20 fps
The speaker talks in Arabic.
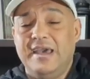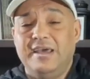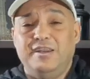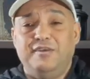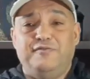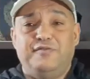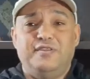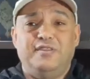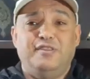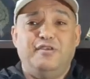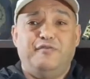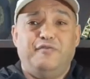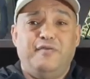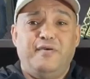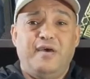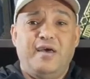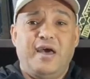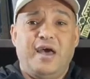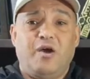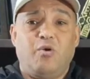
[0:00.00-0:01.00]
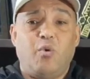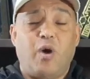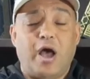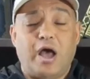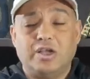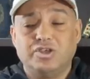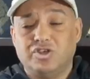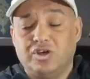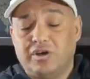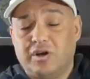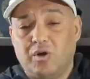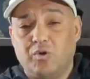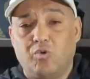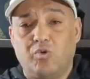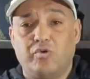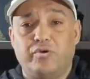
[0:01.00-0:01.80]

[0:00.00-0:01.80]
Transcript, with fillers: نعاني في الدفاع